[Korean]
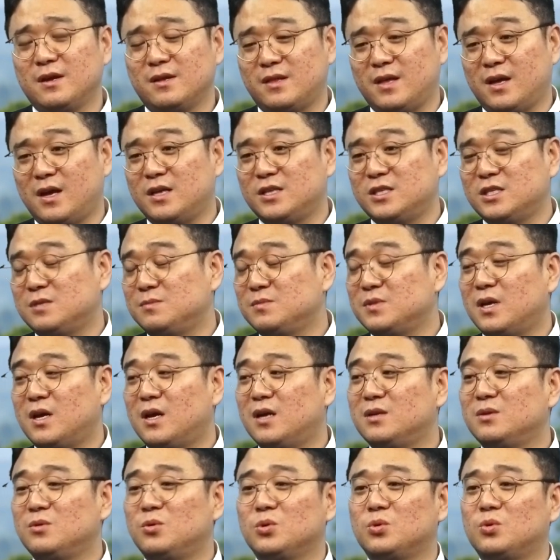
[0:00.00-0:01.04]
내가 지금
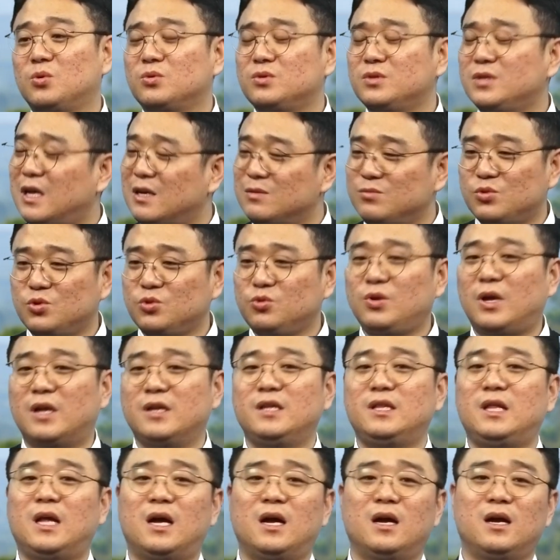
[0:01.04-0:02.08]
당하는 고통은 아무것도
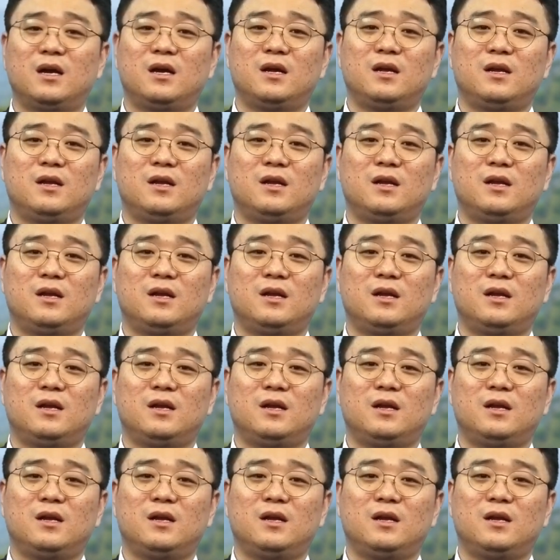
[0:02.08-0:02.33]
아니다.